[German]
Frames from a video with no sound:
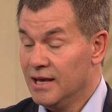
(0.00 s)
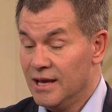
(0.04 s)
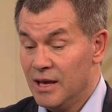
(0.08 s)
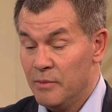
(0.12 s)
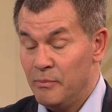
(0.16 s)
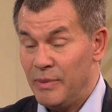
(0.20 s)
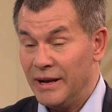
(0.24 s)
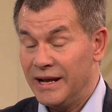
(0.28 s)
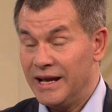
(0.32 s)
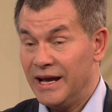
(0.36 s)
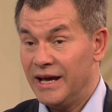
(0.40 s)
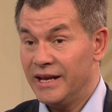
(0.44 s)

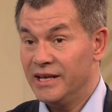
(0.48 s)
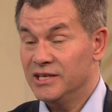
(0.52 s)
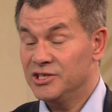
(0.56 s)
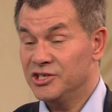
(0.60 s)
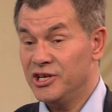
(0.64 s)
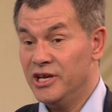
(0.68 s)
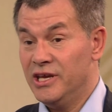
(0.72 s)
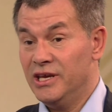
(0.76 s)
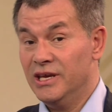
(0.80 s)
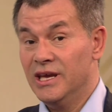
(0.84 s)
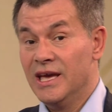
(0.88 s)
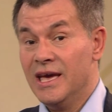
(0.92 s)
Bakari
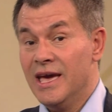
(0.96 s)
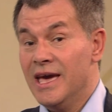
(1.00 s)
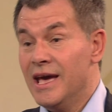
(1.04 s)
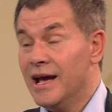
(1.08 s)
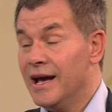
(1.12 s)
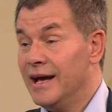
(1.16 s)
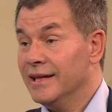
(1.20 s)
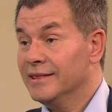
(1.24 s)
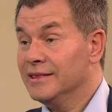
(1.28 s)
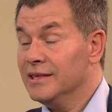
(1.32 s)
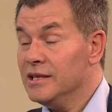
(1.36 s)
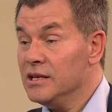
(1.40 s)
J.
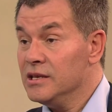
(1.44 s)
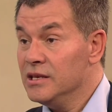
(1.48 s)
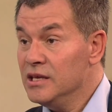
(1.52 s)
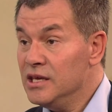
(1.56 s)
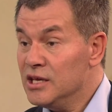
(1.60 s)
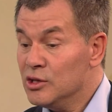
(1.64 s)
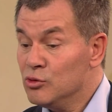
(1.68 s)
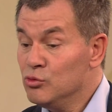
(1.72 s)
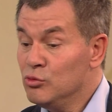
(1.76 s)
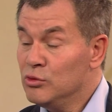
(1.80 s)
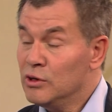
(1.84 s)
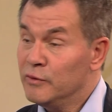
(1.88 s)
hat
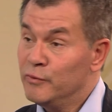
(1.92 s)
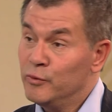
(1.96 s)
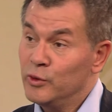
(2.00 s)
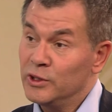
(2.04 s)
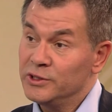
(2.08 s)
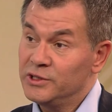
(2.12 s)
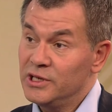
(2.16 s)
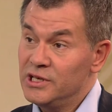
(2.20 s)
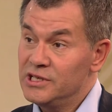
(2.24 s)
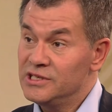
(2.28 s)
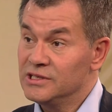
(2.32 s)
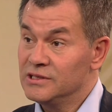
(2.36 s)
nicht nur vor
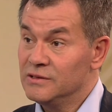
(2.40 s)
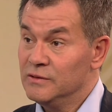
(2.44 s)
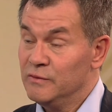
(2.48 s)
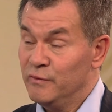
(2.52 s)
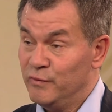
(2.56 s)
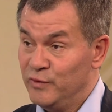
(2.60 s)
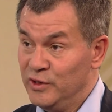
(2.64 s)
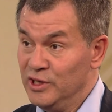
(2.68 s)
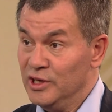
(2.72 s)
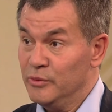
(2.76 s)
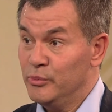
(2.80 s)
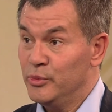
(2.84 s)
diesen
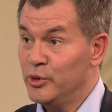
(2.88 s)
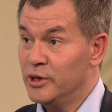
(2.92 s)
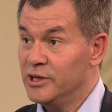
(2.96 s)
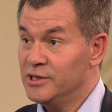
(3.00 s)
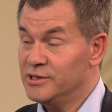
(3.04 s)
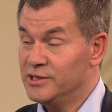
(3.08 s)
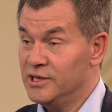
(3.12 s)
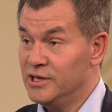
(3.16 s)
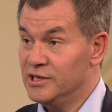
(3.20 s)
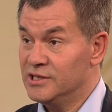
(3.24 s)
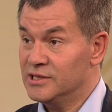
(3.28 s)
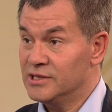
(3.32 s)
vier
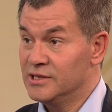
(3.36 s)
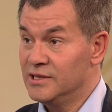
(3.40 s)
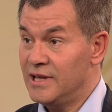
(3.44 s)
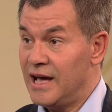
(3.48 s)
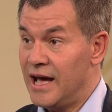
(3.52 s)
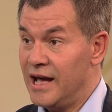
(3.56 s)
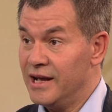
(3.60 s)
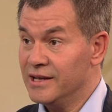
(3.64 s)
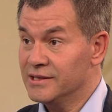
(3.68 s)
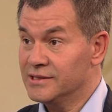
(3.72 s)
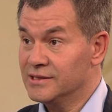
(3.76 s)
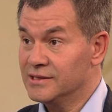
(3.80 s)
Polizisten
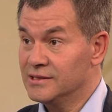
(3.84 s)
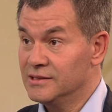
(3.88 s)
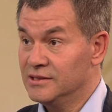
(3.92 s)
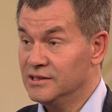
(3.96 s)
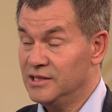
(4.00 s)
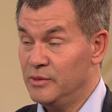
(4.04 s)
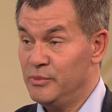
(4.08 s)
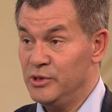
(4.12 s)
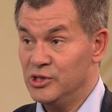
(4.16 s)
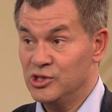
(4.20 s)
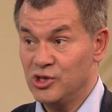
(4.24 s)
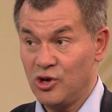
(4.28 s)
Angst,
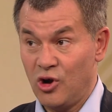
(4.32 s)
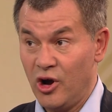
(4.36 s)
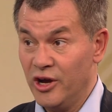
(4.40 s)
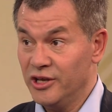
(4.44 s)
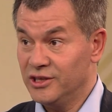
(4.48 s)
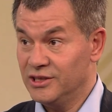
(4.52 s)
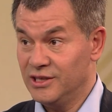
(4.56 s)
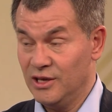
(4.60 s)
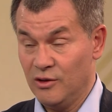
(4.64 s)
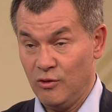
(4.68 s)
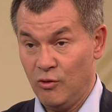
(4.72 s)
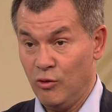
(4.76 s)
die bis
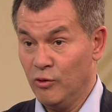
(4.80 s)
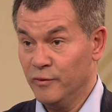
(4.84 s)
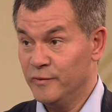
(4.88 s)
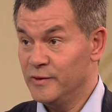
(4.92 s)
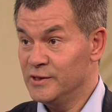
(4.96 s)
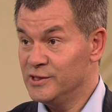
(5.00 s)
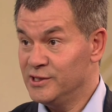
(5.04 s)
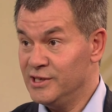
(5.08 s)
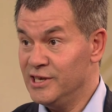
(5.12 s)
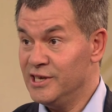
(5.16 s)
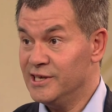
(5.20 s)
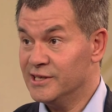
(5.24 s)
heute
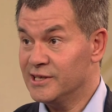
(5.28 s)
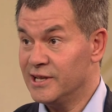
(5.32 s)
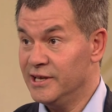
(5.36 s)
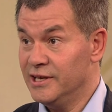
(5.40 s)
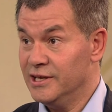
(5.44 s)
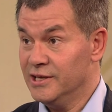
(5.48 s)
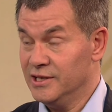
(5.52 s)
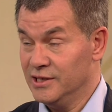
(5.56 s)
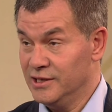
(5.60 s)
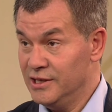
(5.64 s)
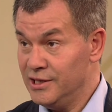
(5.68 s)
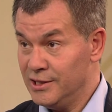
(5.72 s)

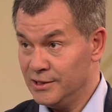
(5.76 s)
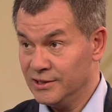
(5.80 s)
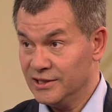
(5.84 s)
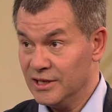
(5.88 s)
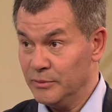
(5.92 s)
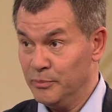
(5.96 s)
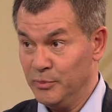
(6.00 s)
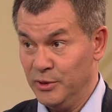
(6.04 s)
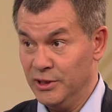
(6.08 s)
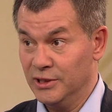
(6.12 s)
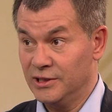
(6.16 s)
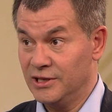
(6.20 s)
offensichtlich nicht
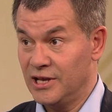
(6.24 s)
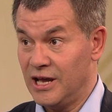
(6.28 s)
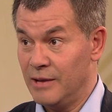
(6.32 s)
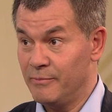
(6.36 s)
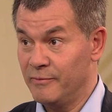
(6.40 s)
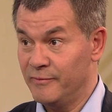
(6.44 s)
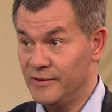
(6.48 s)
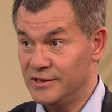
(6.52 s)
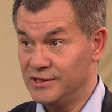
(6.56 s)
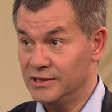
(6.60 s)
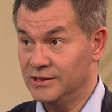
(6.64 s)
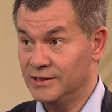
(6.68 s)
kapiert
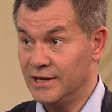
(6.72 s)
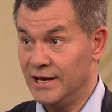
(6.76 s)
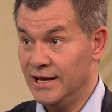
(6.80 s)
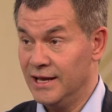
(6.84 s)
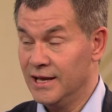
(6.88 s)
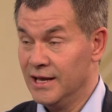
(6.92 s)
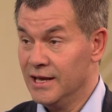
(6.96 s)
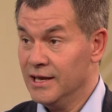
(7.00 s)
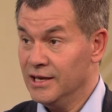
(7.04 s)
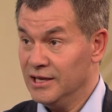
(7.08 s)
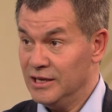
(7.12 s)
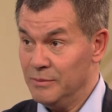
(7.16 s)
haben, was sie da
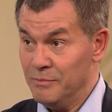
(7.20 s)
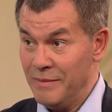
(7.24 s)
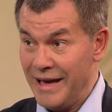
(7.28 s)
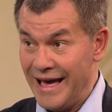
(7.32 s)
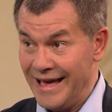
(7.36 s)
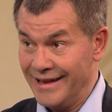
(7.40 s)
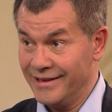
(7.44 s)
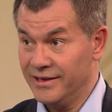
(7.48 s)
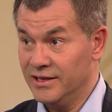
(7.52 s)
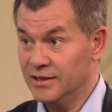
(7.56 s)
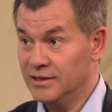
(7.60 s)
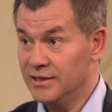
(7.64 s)
ihm
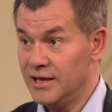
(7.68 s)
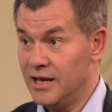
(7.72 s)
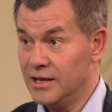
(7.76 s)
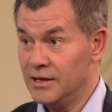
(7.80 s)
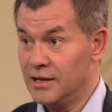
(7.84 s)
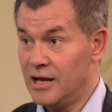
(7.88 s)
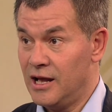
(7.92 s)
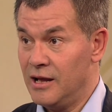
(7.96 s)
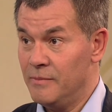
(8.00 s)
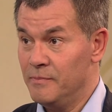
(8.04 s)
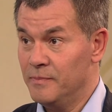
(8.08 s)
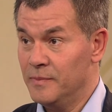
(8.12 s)
angetan
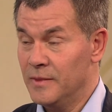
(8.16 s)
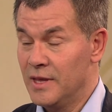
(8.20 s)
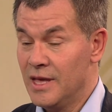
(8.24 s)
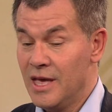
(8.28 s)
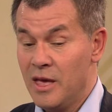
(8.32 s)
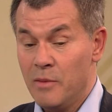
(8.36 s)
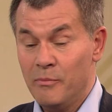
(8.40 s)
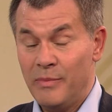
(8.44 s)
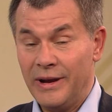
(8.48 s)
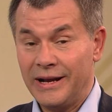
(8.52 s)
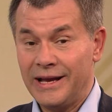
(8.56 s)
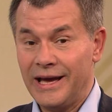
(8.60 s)
haben.
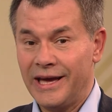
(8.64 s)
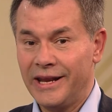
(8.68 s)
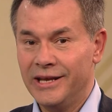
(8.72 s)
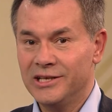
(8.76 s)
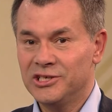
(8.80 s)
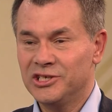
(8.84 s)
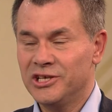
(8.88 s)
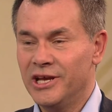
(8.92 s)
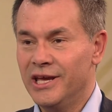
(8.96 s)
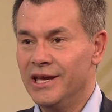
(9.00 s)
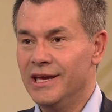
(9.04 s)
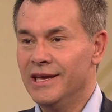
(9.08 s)
Bakari
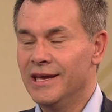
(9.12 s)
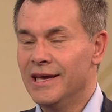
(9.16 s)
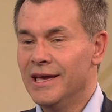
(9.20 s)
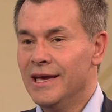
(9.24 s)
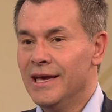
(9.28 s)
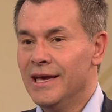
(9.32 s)
J.